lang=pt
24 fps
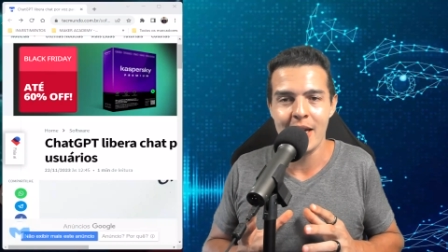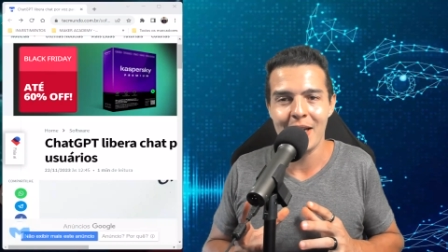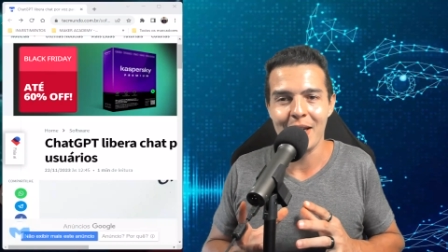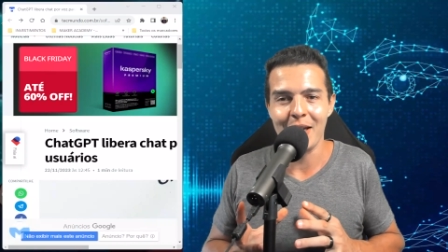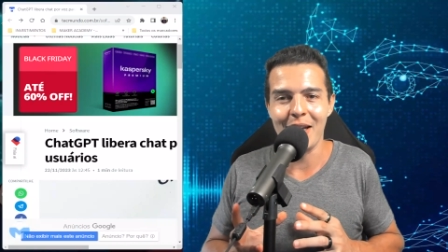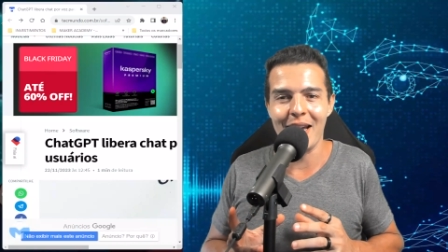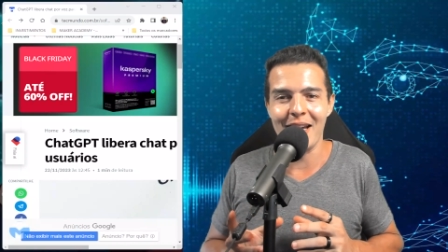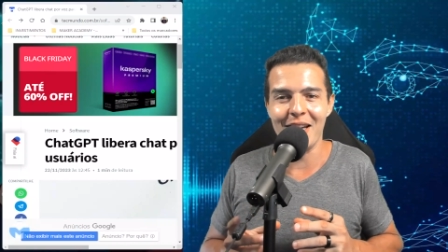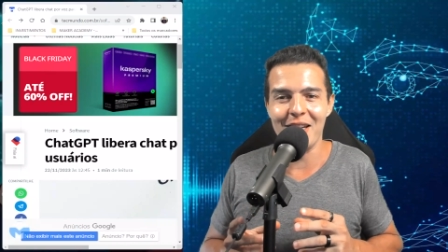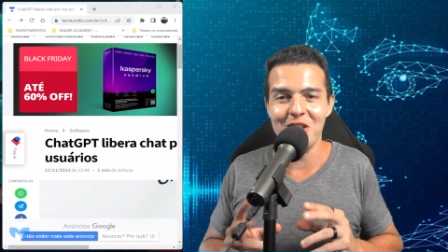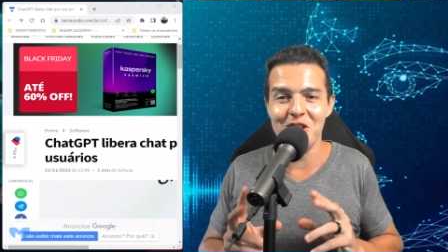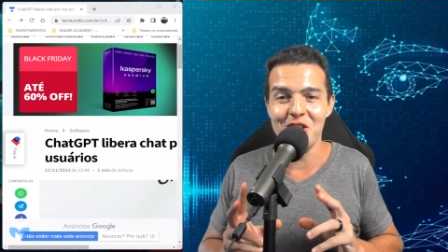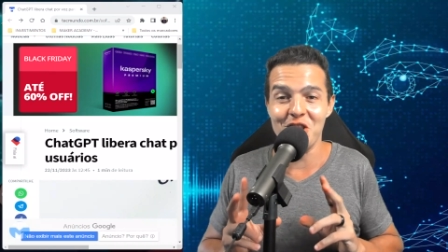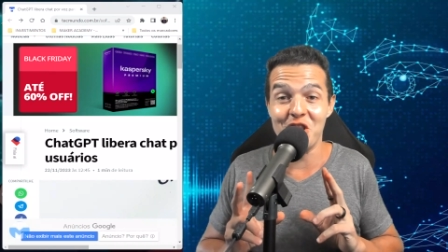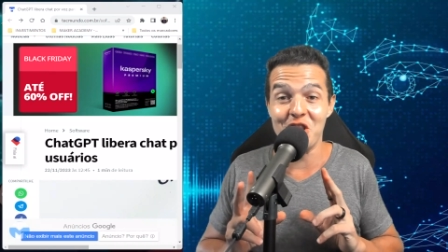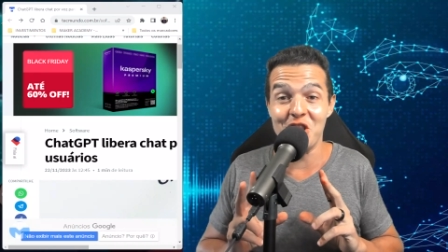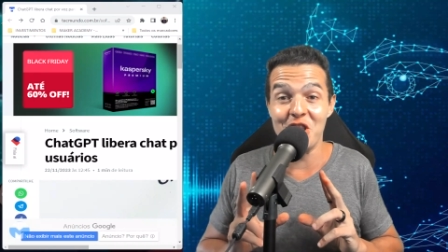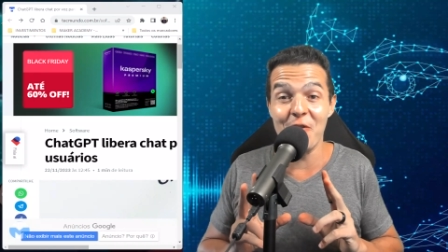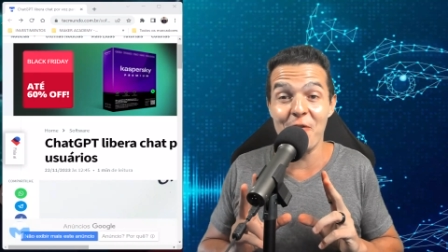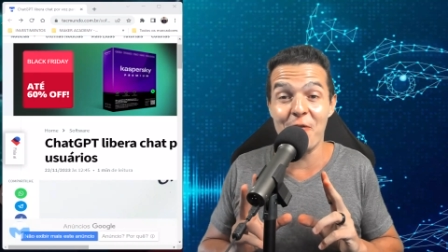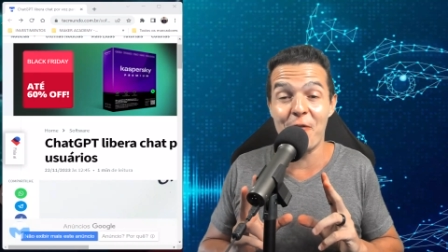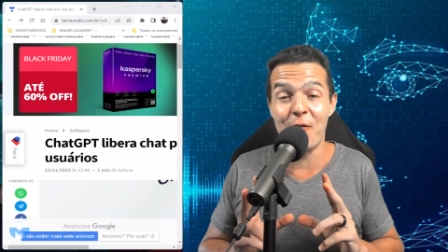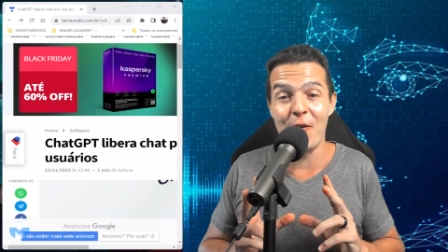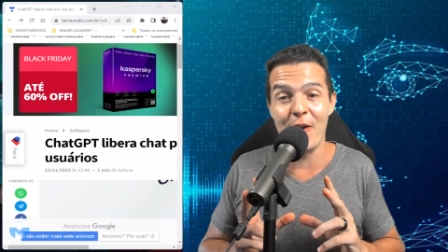é,
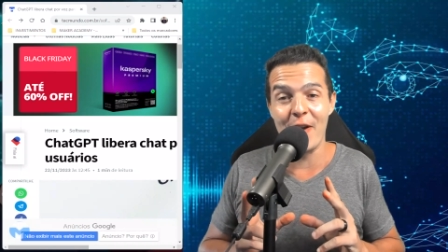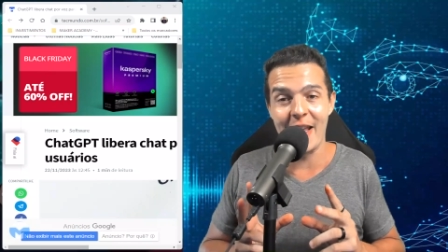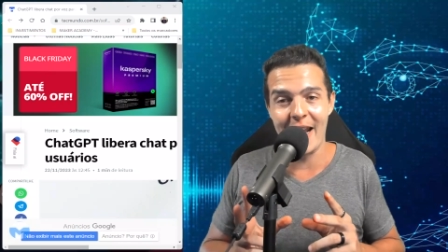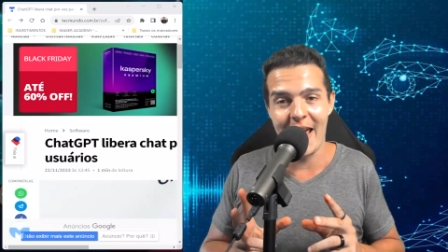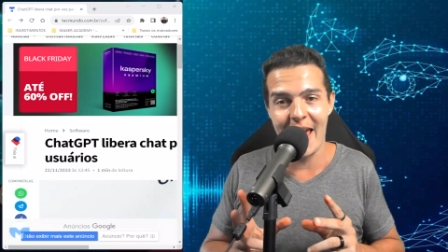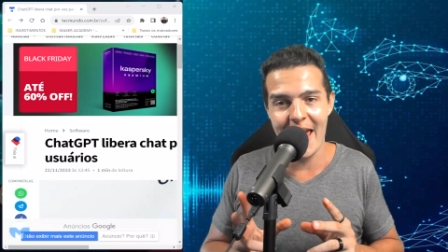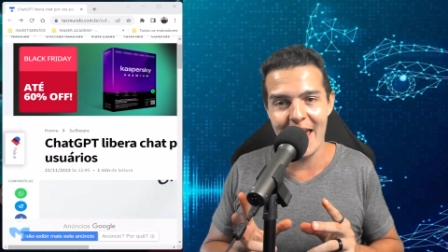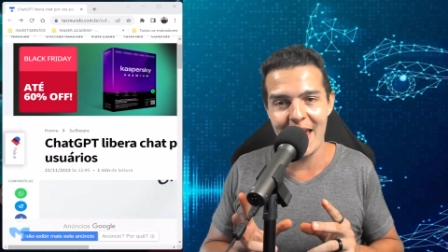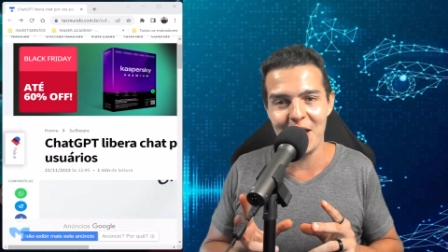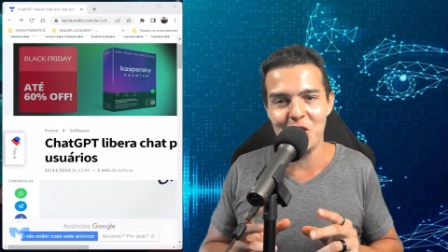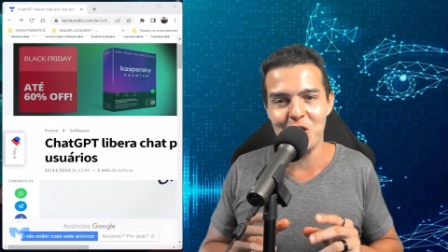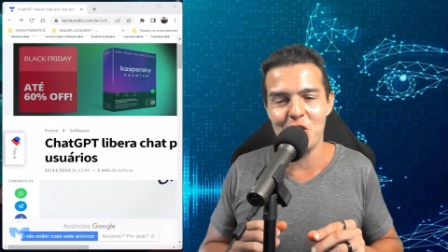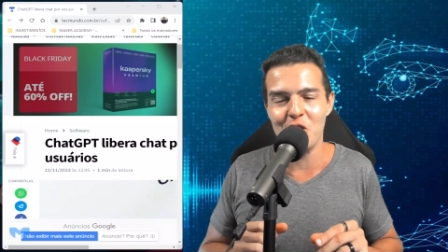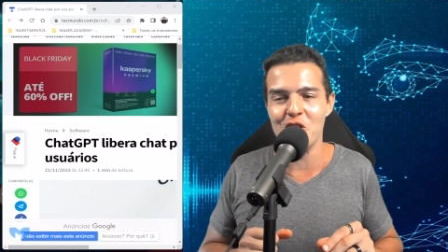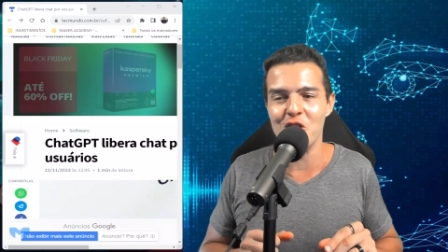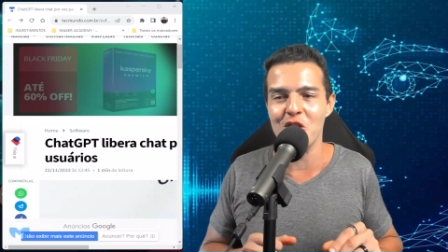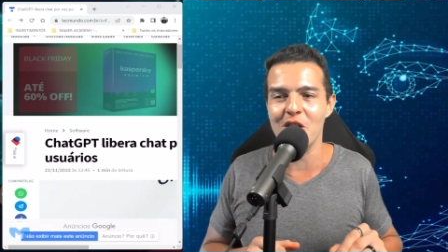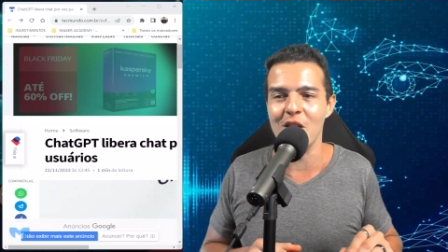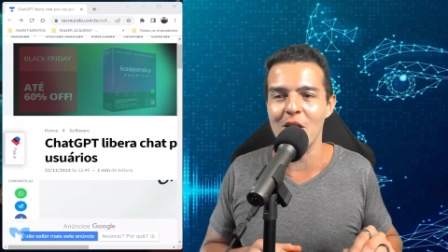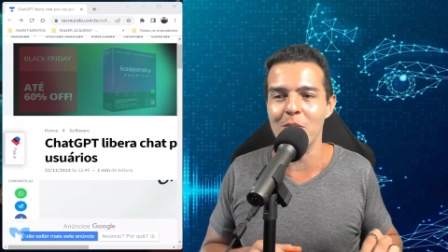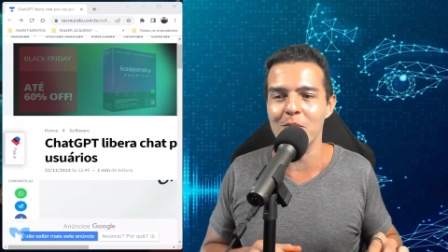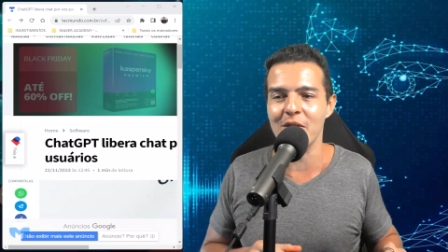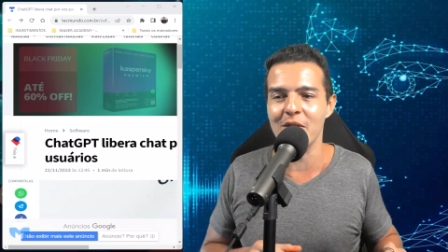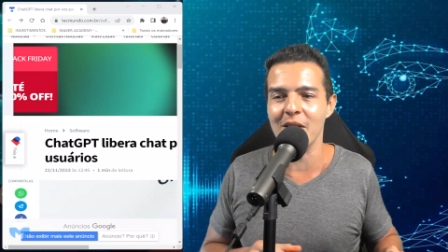diferente,
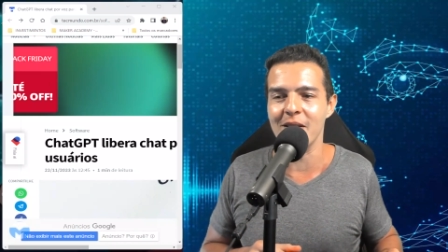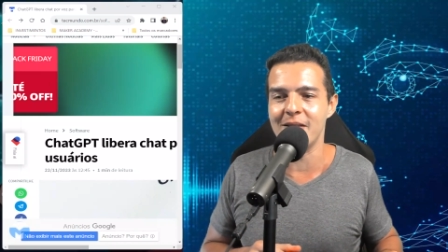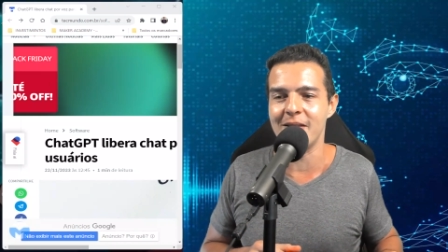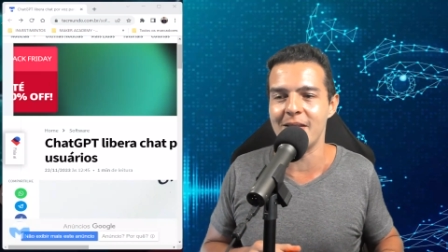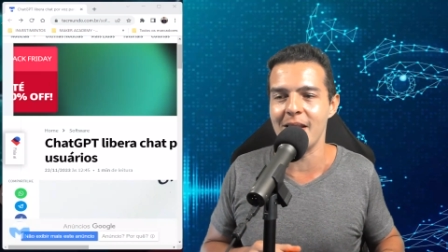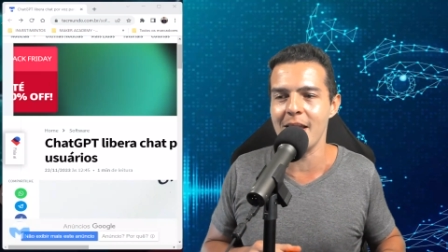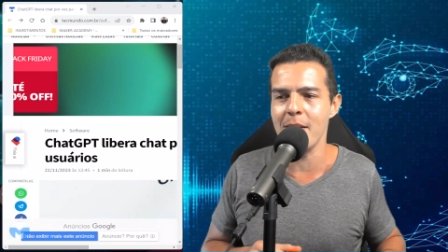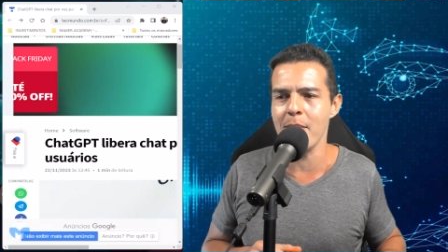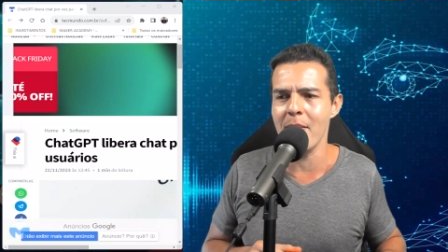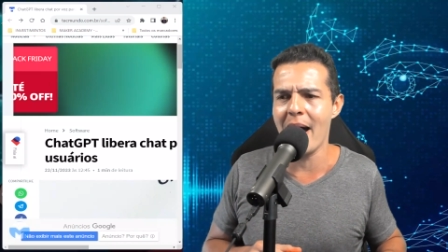digamos assim,